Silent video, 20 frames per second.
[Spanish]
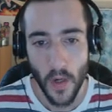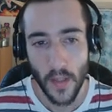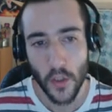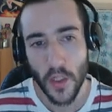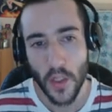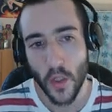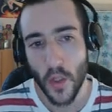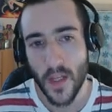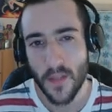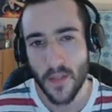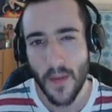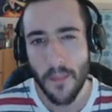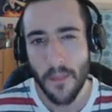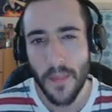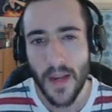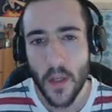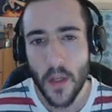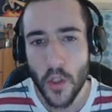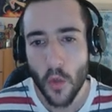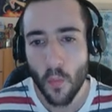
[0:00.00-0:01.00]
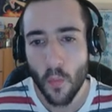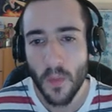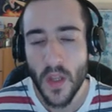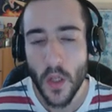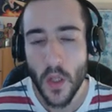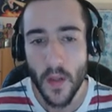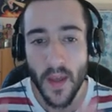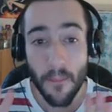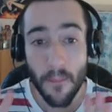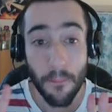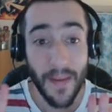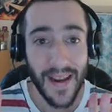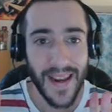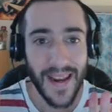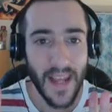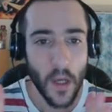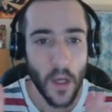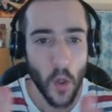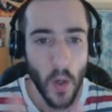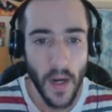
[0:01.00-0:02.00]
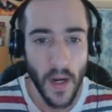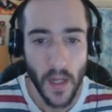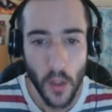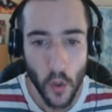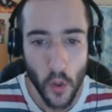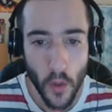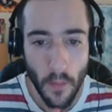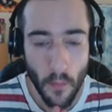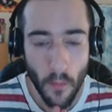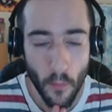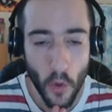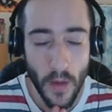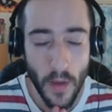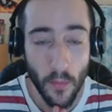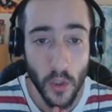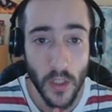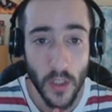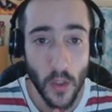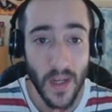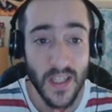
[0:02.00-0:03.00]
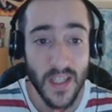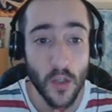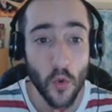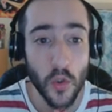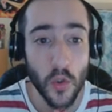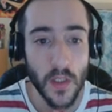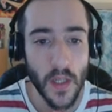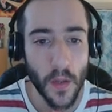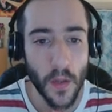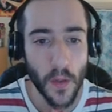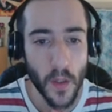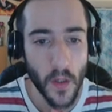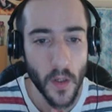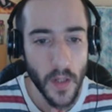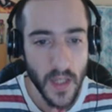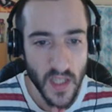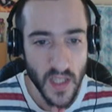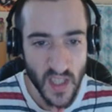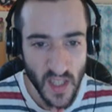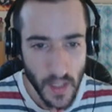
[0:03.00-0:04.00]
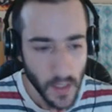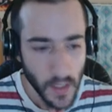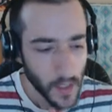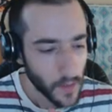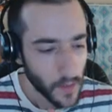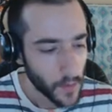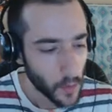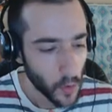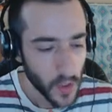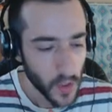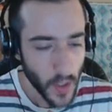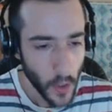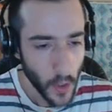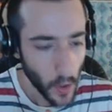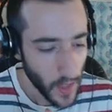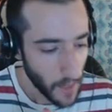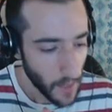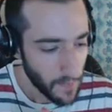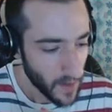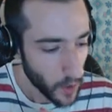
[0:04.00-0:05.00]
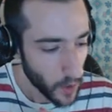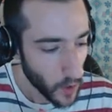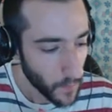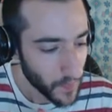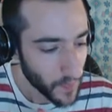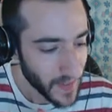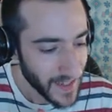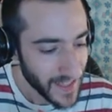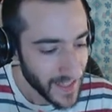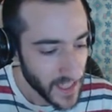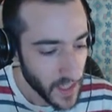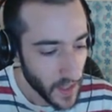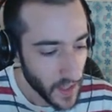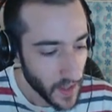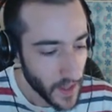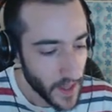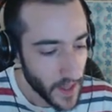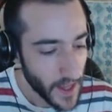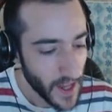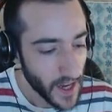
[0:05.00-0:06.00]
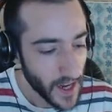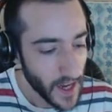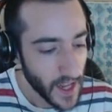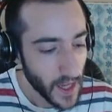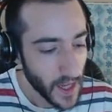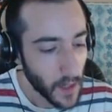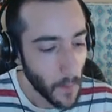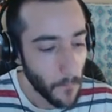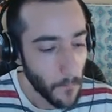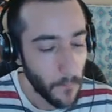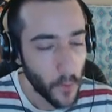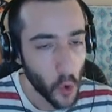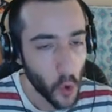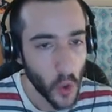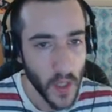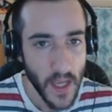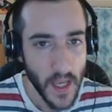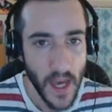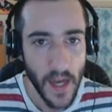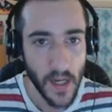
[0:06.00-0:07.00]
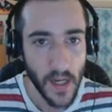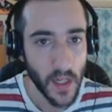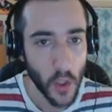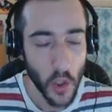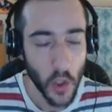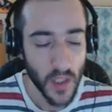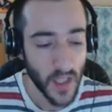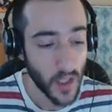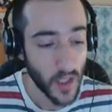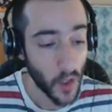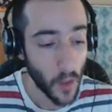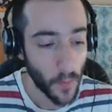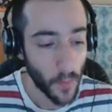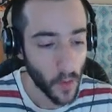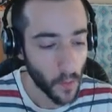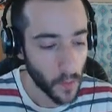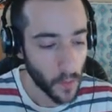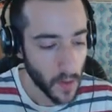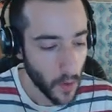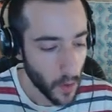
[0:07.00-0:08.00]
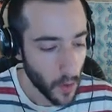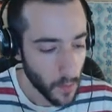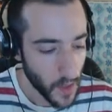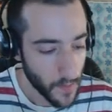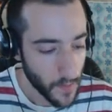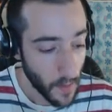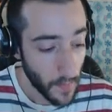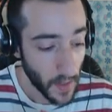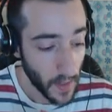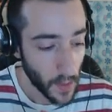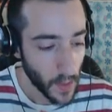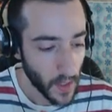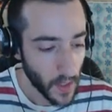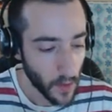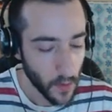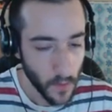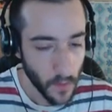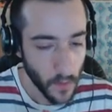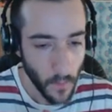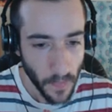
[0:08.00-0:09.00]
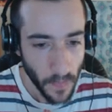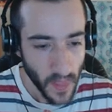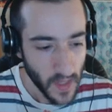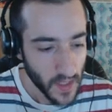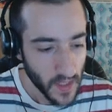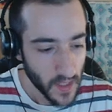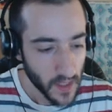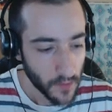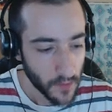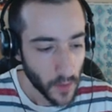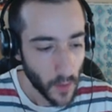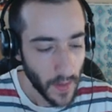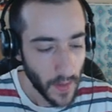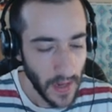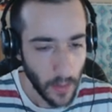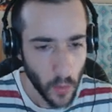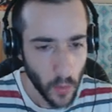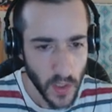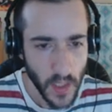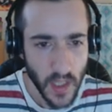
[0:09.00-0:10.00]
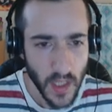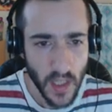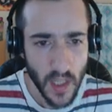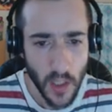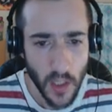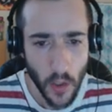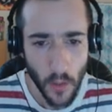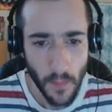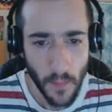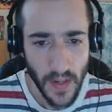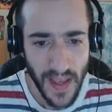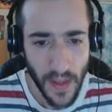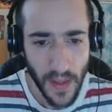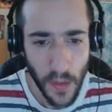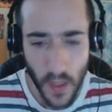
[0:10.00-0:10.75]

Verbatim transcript: a todas, bienvenidos a un vídeo de Paleo Harto. Voy a mostrar las ilustraciones de un señor llamado Zdenek Burian. No sé si lo he pronunciado bien, me parece que no. Pero vaya, la cuestión es que este hombre hace